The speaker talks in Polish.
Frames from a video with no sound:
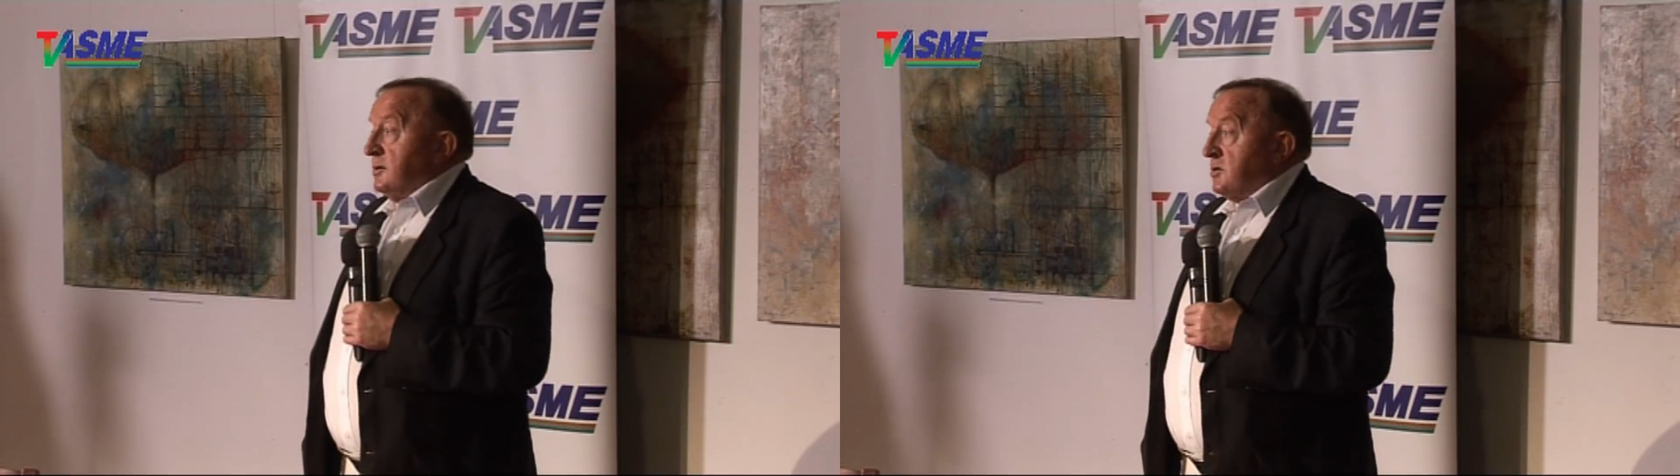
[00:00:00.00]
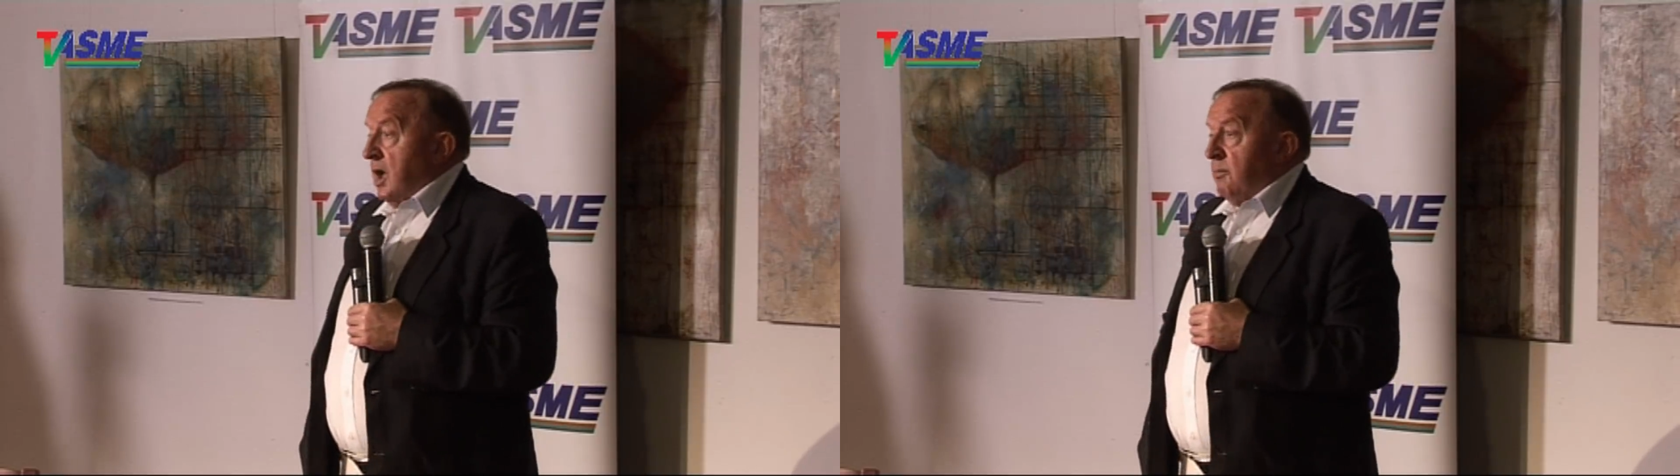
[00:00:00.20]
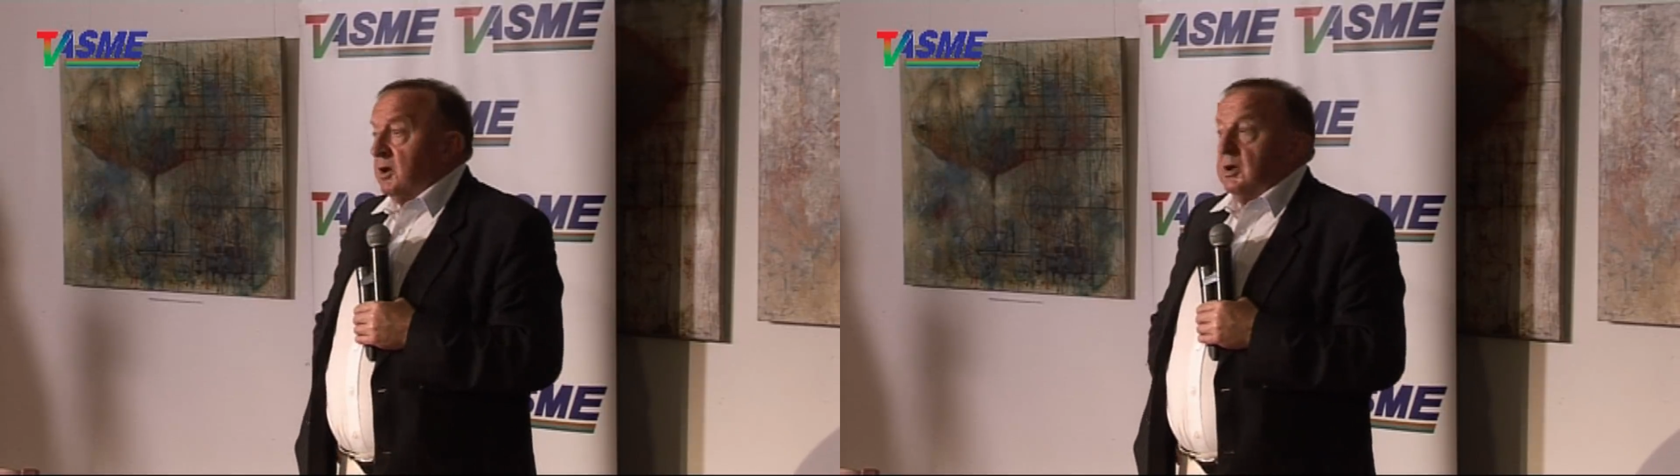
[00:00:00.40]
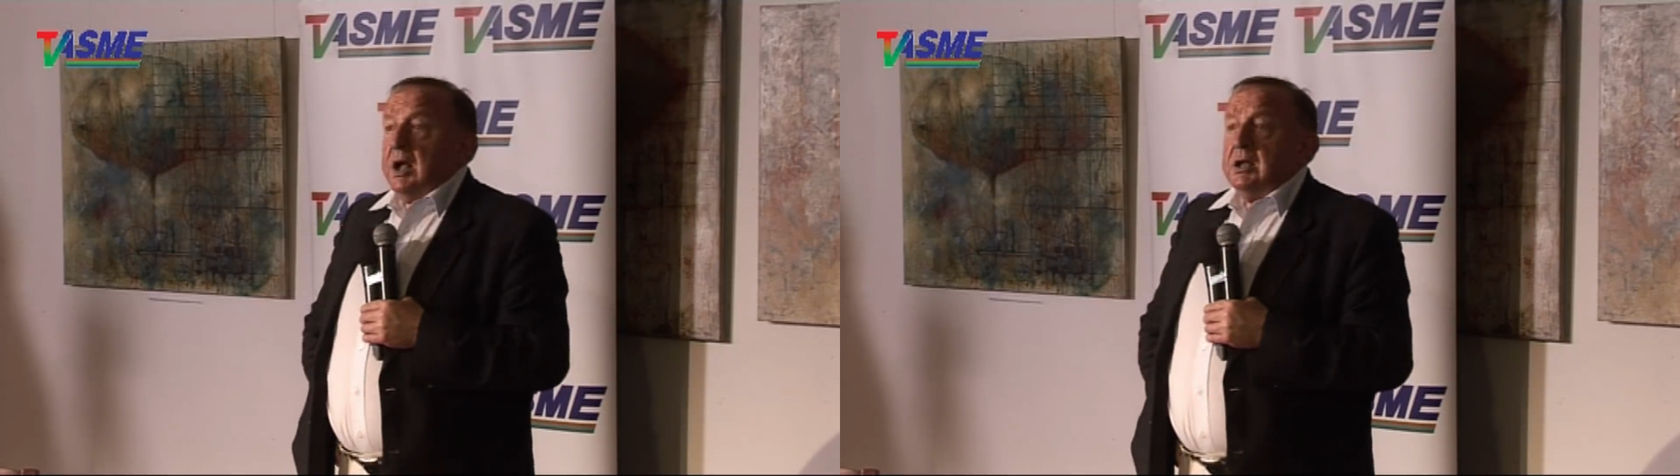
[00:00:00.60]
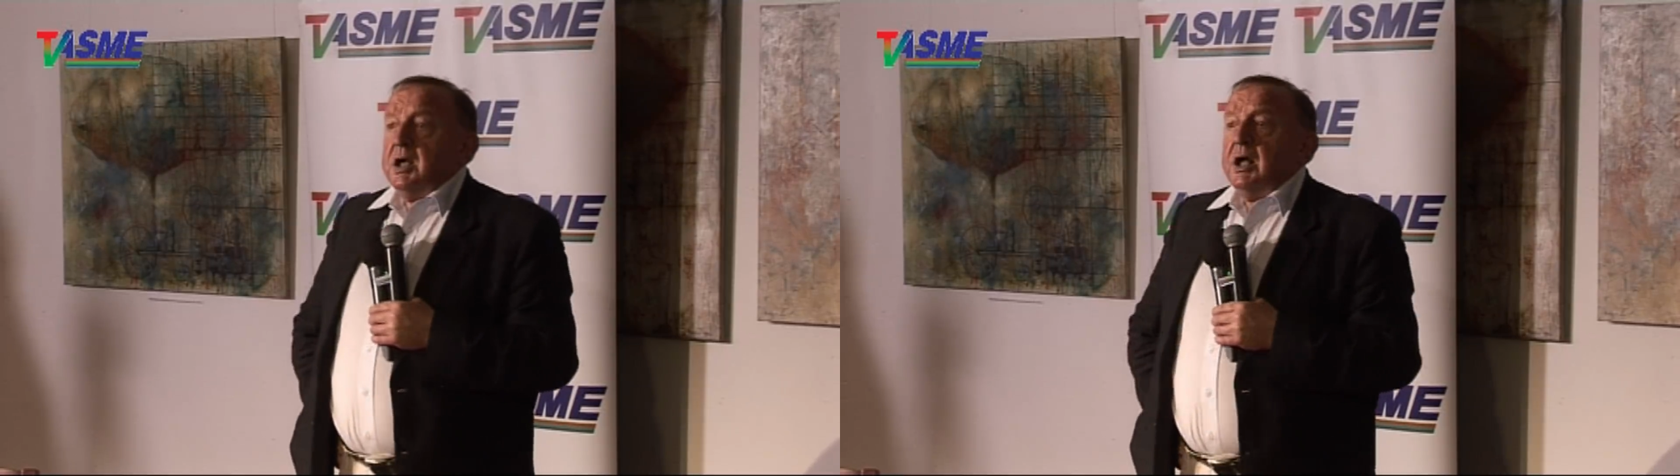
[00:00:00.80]
że
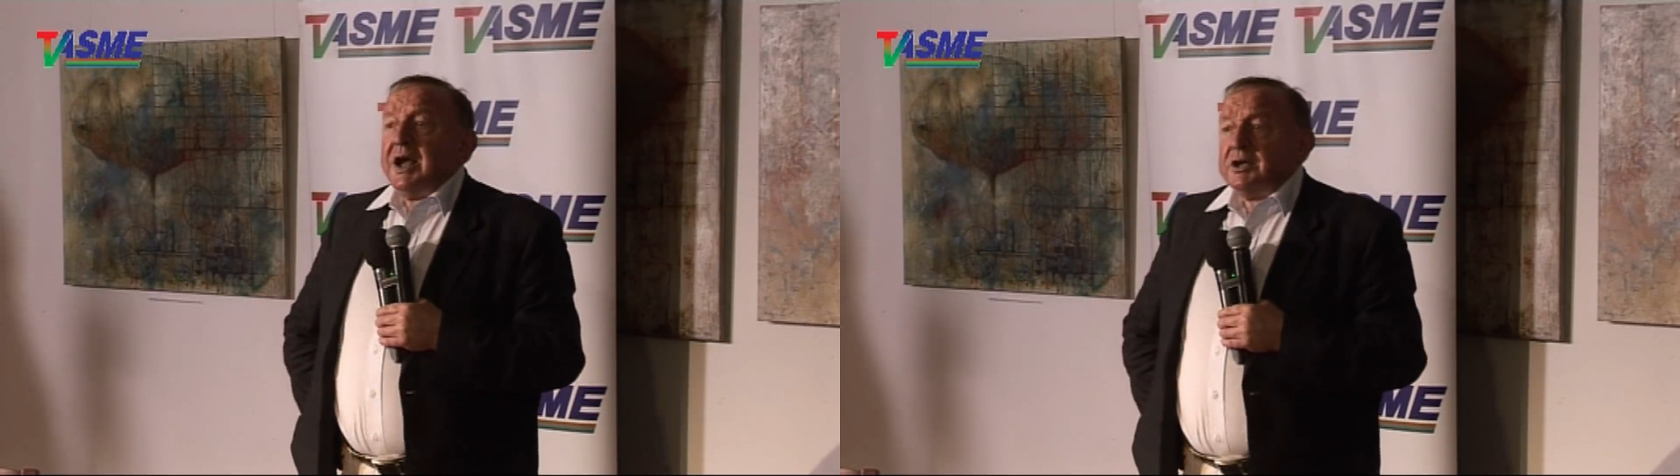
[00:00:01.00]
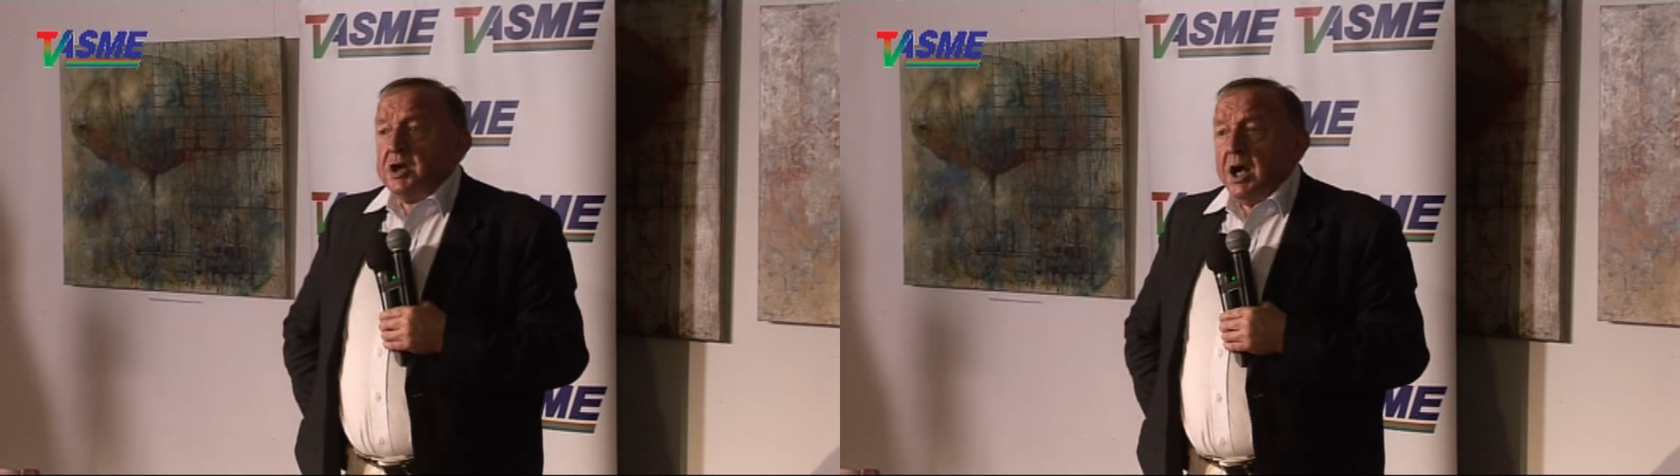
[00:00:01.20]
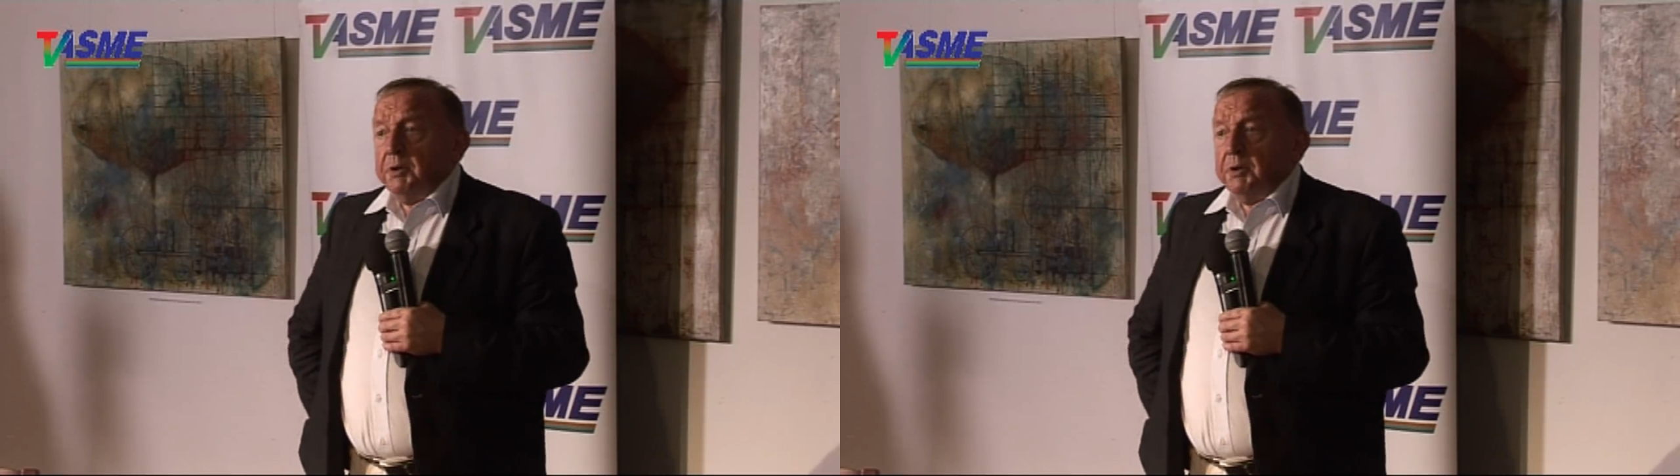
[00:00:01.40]
Amerykanie, jak się